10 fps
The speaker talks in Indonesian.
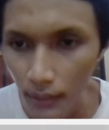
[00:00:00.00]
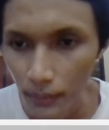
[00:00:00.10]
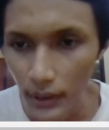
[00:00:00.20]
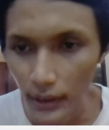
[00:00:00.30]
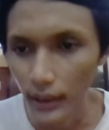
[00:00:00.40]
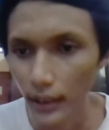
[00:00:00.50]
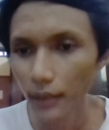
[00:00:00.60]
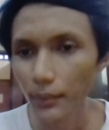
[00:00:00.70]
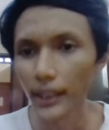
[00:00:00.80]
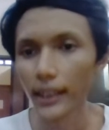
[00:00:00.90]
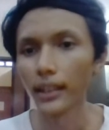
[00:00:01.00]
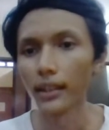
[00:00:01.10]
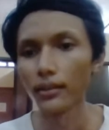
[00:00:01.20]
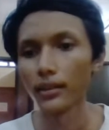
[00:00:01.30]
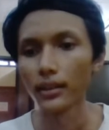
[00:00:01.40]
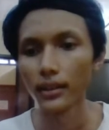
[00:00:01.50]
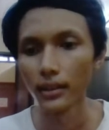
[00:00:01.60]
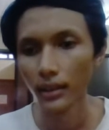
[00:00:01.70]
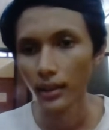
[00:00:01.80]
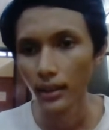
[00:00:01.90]
catatan ini penting gitu ya.
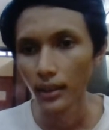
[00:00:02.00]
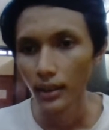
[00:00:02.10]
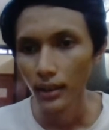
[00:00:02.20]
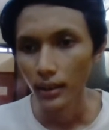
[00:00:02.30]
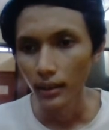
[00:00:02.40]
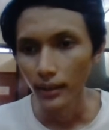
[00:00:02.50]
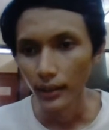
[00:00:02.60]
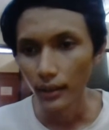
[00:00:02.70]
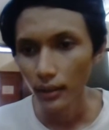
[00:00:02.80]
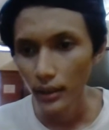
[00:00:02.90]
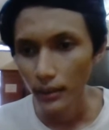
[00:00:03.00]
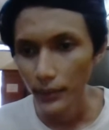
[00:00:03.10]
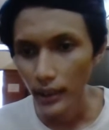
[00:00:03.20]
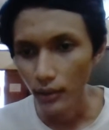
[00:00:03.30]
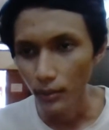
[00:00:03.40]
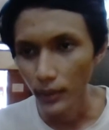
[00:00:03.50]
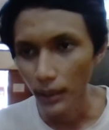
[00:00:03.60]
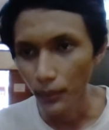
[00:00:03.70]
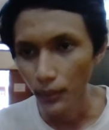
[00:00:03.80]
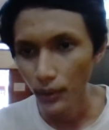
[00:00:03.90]
kita juga sini bisa langsung
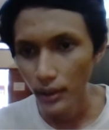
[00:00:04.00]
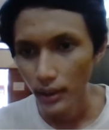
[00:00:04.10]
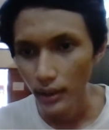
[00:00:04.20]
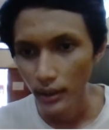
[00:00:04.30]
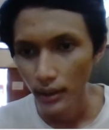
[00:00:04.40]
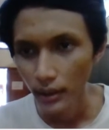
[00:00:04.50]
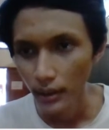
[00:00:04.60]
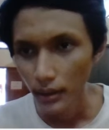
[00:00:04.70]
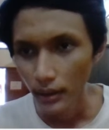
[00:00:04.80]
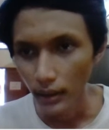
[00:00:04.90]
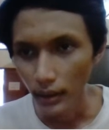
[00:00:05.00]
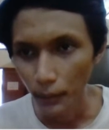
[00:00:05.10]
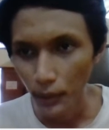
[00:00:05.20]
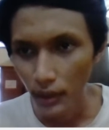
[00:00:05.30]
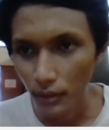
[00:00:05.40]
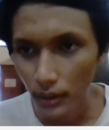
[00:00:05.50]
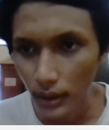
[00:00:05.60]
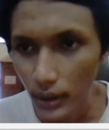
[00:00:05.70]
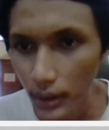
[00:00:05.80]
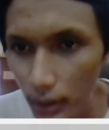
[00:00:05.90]
menghapus kita hapus langsung
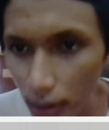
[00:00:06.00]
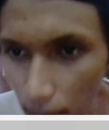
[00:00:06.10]
ke